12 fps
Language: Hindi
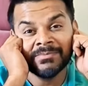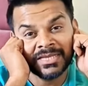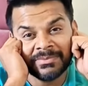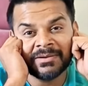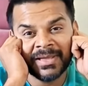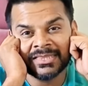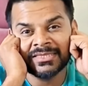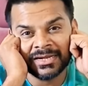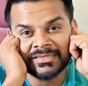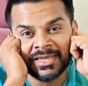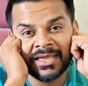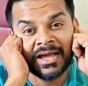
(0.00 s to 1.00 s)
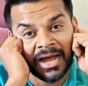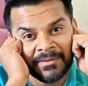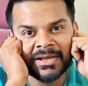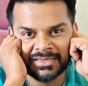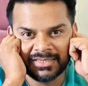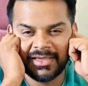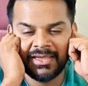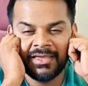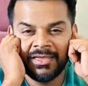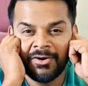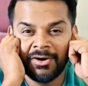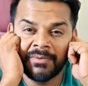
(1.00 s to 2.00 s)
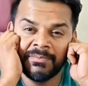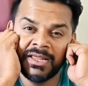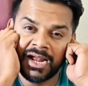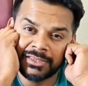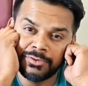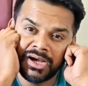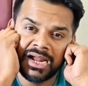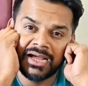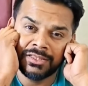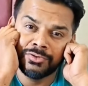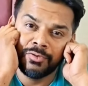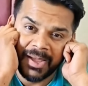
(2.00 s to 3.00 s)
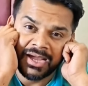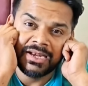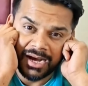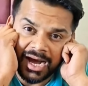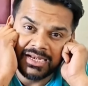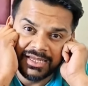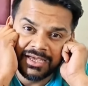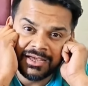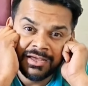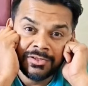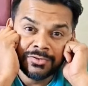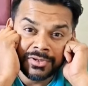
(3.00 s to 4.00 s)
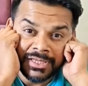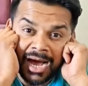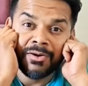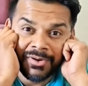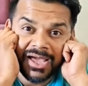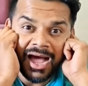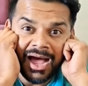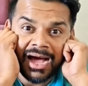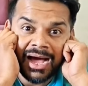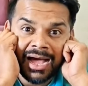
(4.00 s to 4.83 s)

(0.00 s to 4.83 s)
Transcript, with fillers: हम दिन भर मेहनत करते हैं काम करते हैं और हमने रात को अगर आके दो पैक लगा लिए तो क्या हो गया